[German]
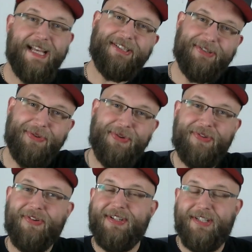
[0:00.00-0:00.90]
Ich
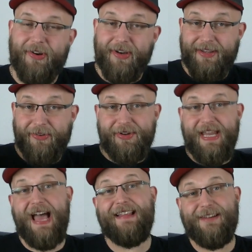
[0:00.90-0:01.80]
grüße euch Leute und
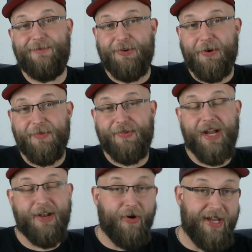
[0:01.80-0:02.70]
herzlich willkommen zu
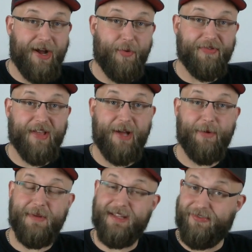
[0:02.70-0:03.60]
einer neuen Ausgabe
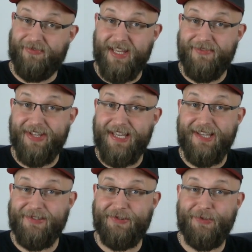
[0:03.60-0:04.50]
mit
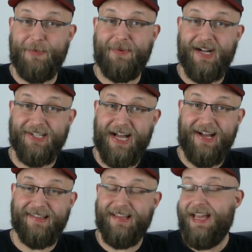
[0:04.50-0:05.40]
WWE Supercard.